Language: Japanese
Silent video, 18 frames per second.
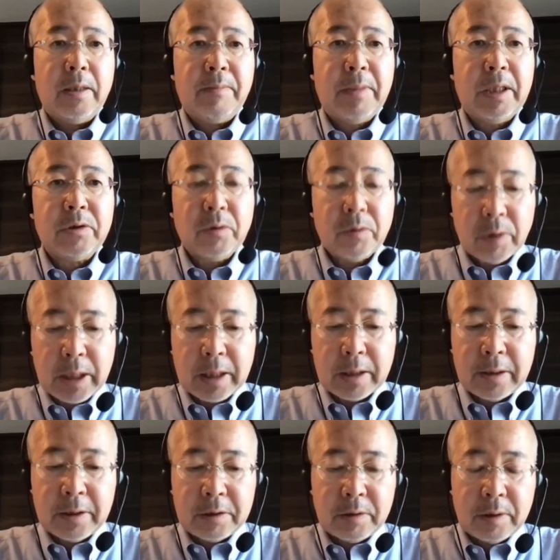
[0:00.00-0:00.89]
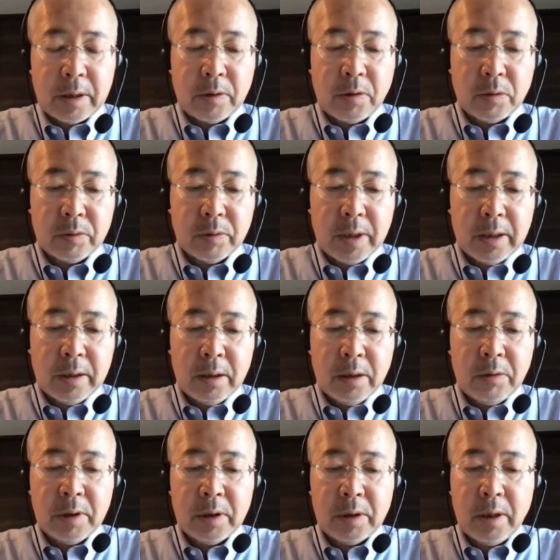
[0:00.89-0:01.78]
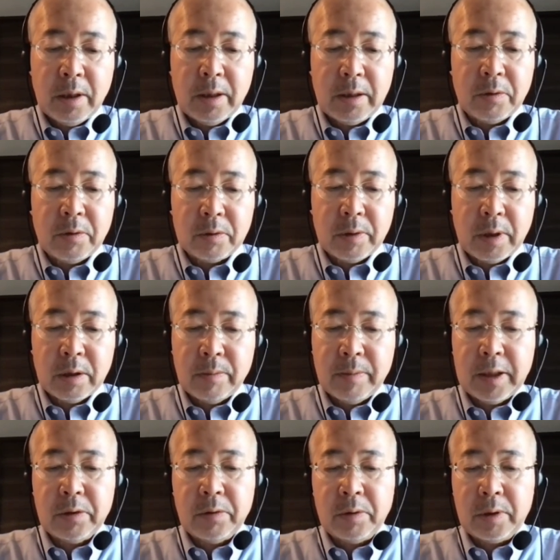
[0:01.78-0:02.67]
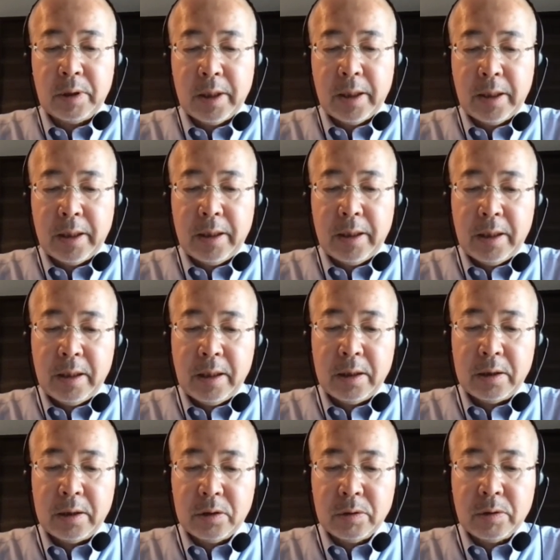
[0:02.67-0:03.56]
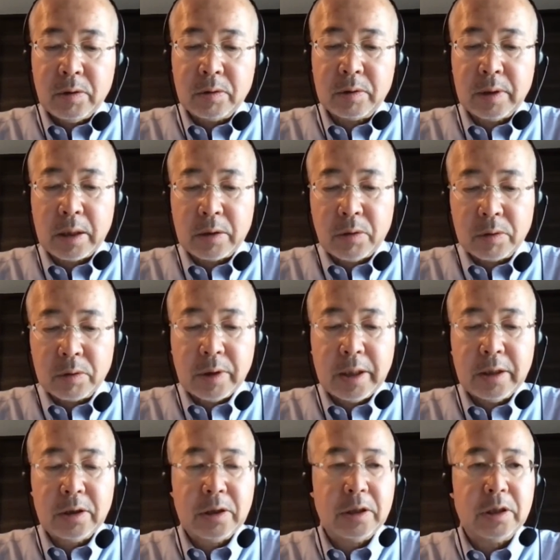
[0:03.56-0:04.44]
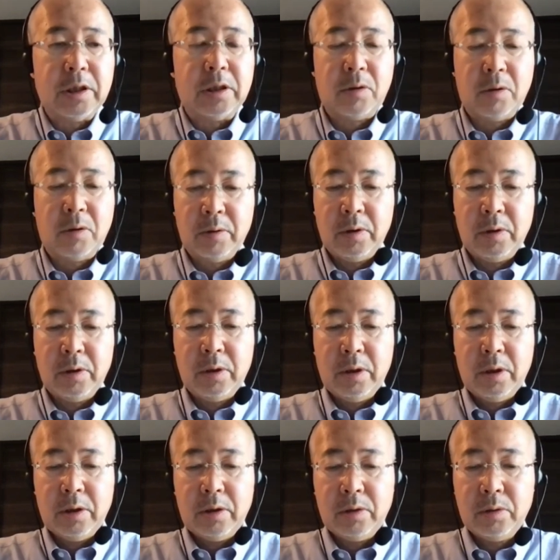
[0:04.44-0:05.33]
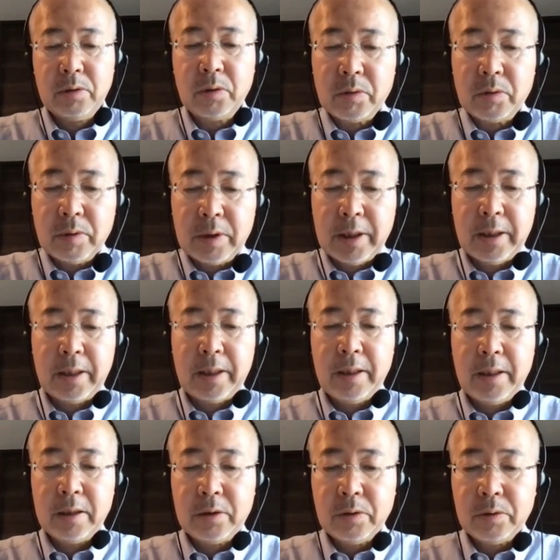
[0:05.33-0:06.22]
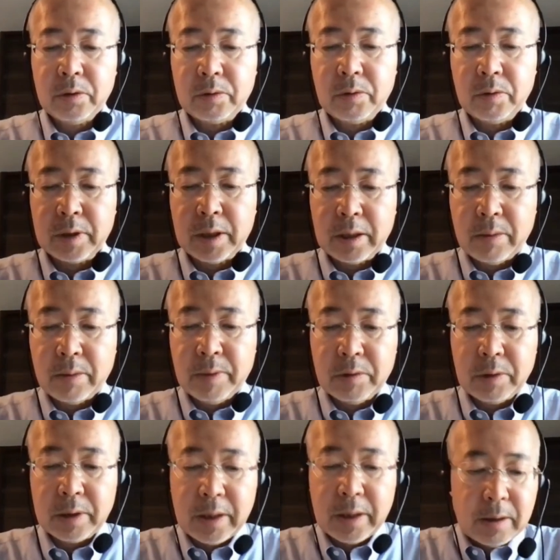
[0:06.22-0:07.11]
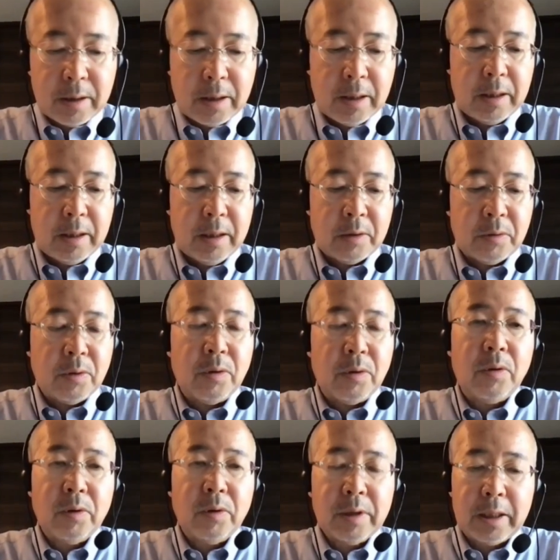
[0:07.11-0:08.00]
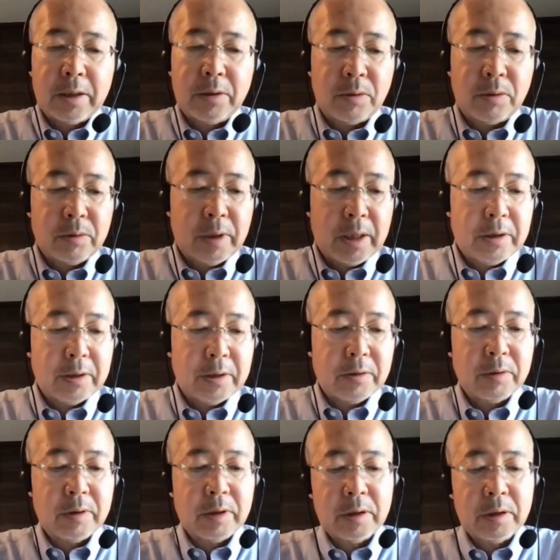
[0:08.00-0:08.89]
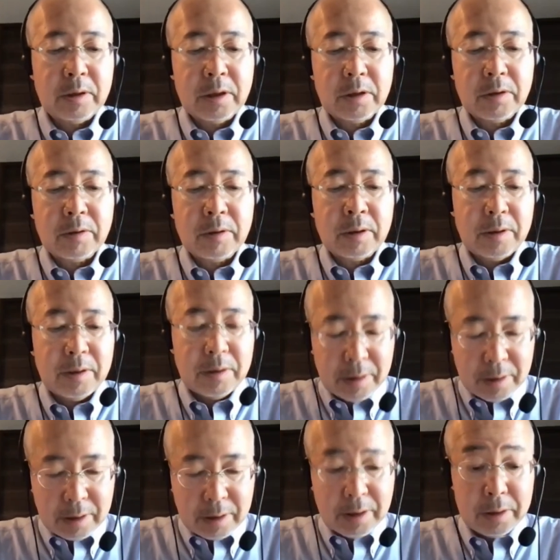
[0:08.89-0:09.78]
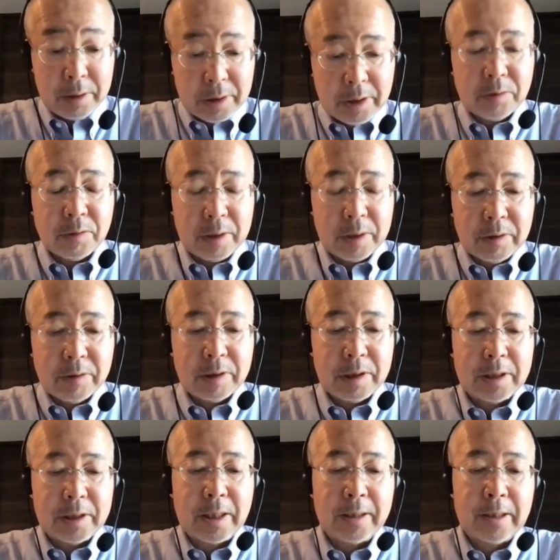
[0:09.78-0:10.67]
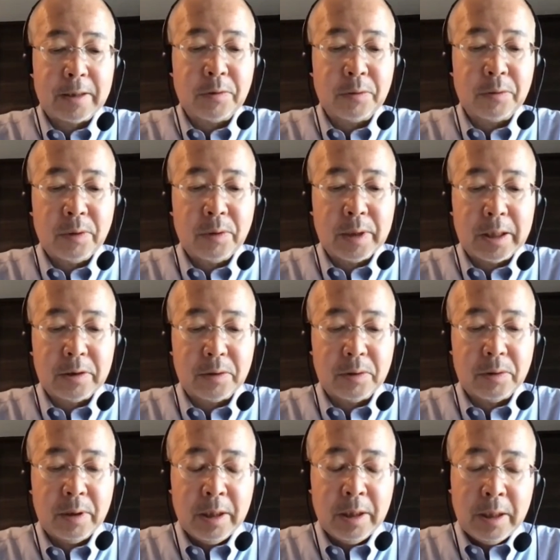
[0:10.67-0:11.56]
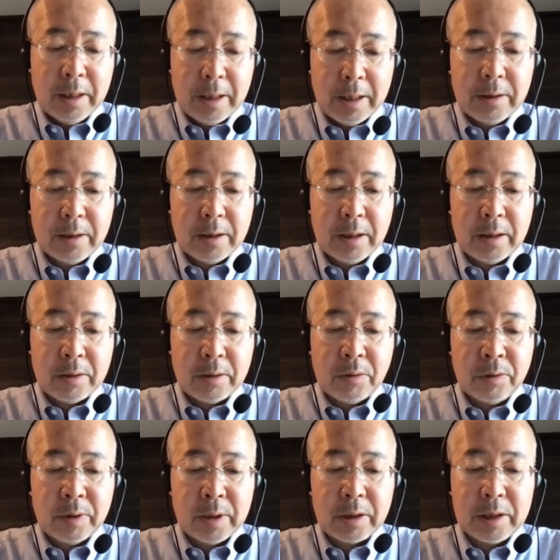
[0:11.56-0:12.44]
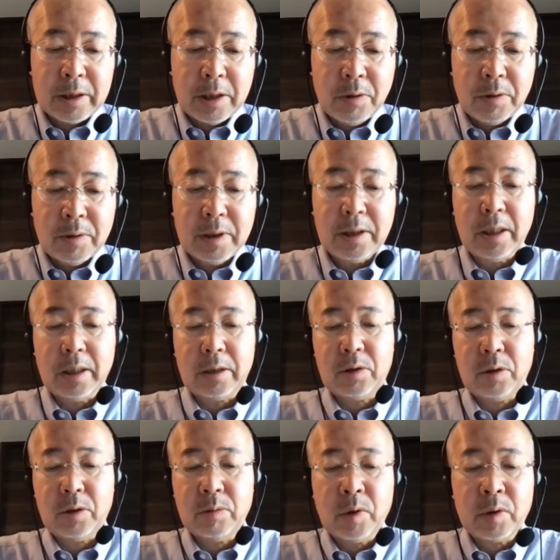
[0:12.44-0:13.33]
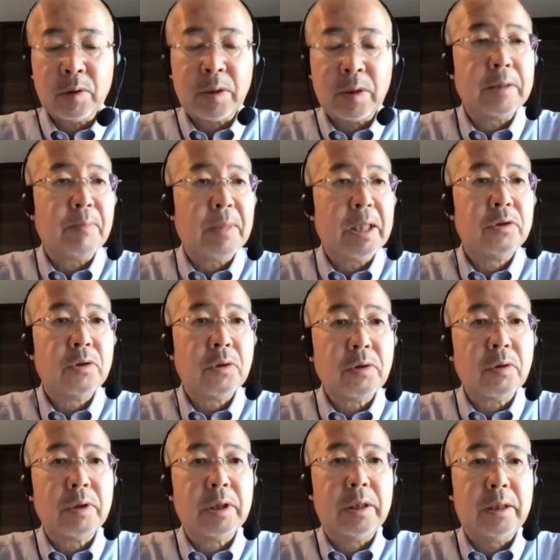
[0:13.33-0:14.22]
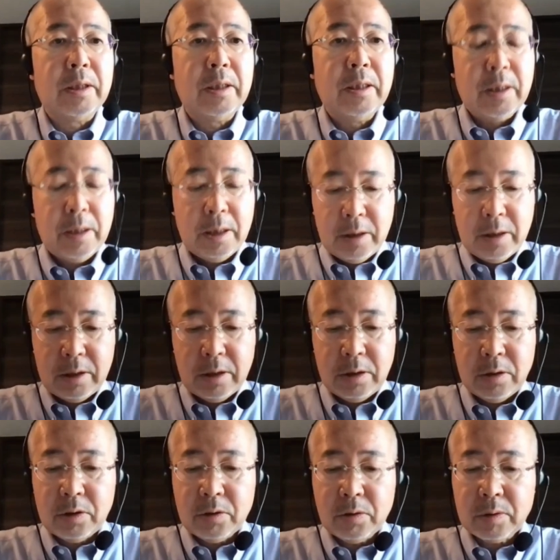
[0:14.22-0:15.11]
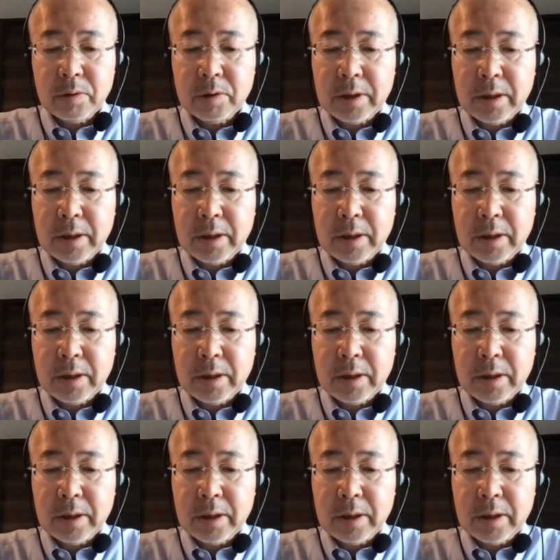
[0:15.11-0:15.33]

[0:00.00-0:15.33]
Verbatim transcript: その結果ですね、国連の場において、中国が国連支持ということで影響力を高める結果、本来国連設立時からこのような基本理念というものが、徐々に侵食さ